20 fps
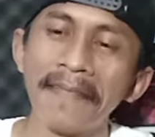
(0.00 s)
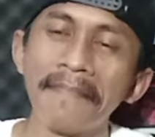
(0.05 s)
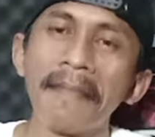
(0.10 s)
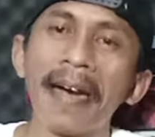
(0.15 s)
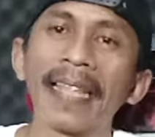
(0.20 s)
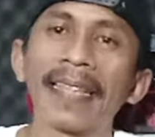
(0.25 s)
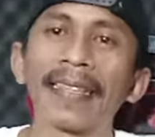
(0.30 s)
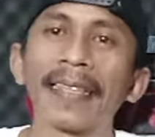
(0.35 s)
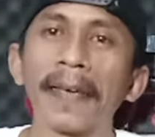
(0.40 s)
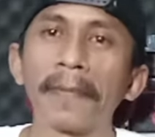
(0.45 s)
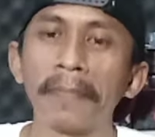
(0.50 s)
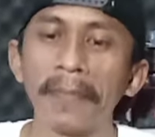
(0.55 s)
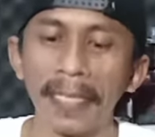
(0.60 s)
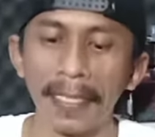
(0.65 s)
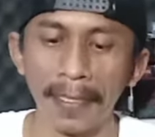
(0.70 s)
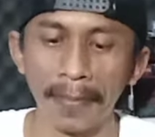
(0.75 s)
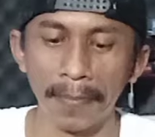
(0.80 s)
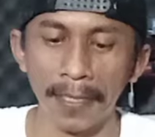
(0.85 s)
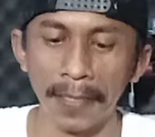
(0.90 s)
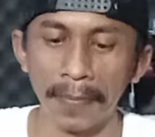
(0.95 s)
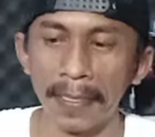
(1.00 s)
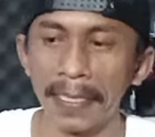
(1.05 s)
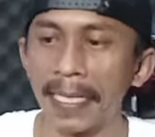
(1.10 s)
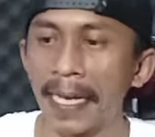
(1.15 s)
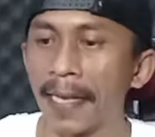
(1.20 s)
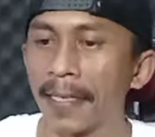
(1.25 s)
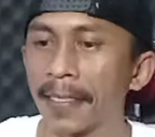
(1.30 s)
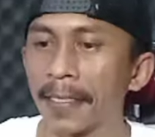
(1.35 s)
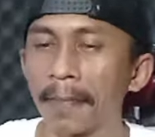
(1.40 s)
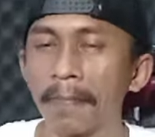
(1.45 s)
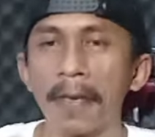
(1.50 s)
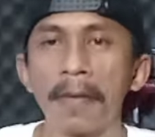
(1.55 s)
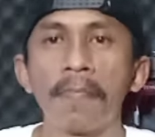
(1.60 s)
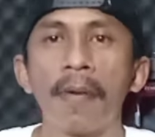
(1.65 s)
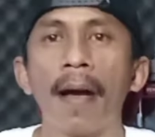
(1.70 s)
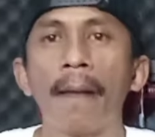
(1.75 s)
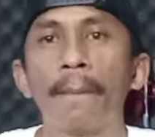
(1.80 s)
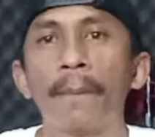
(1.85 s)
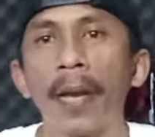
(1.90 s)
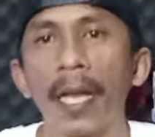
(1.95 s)
mantap nih teman-teman jangan sampai
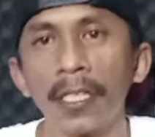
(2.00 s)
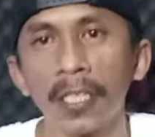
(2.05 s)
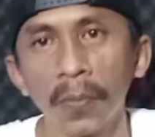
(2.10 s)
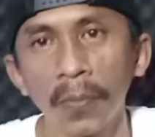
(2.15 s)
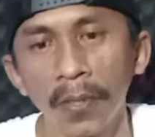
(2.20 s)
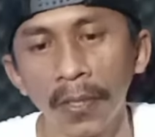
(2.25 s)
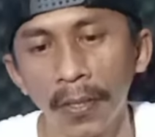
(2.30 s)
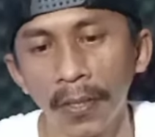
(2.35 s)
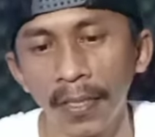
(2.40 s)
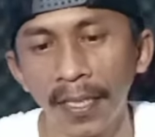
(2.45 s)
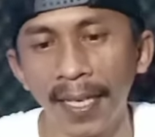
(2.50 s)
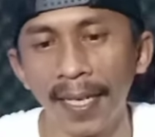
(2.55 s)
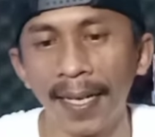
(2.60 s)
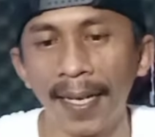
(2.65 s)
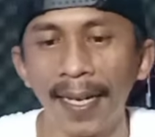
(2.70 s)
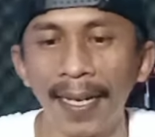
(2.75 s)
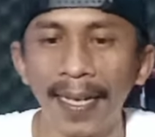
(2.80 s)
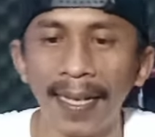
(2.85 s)
bablas pokoknya